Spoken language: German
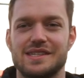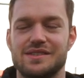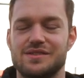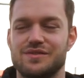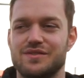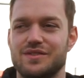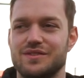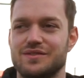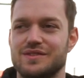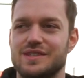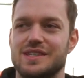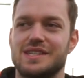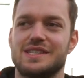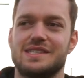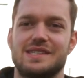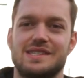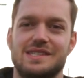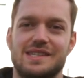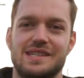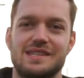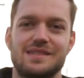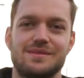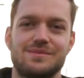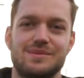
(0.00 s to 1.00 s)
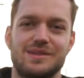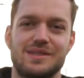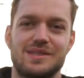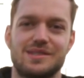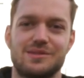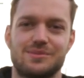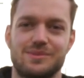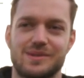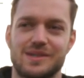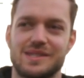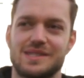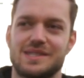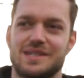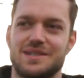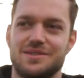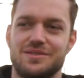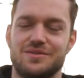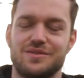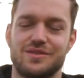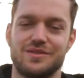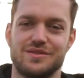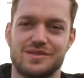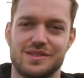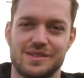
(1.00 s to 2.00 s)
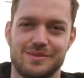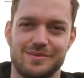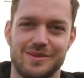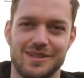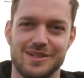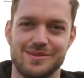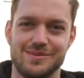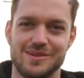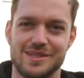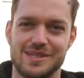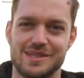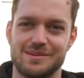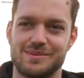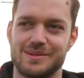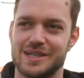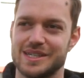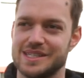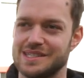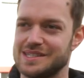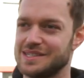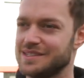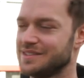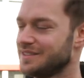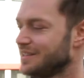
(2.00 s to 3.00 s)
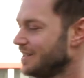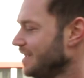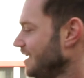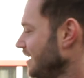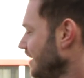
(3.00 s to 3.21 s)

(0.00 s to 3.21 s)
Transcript: also 35 cm, sprich 350 mm Breite.